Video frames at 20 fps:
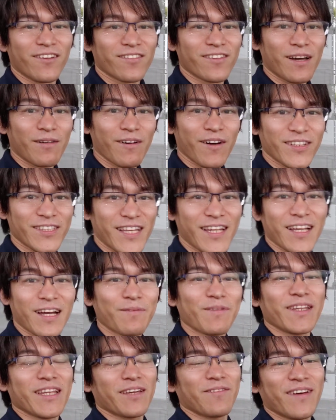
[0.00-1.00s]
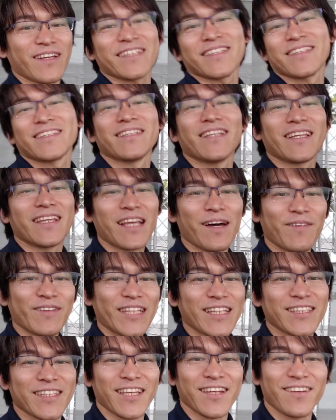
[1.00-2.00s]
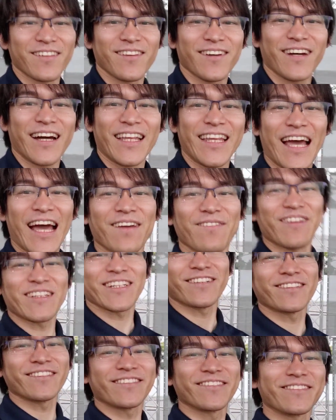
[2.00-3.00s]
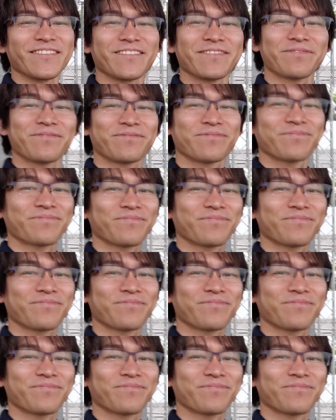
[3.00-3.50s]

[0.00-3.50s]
このサマーフェスタで頑張っていきますではまた次の動画で会いましょう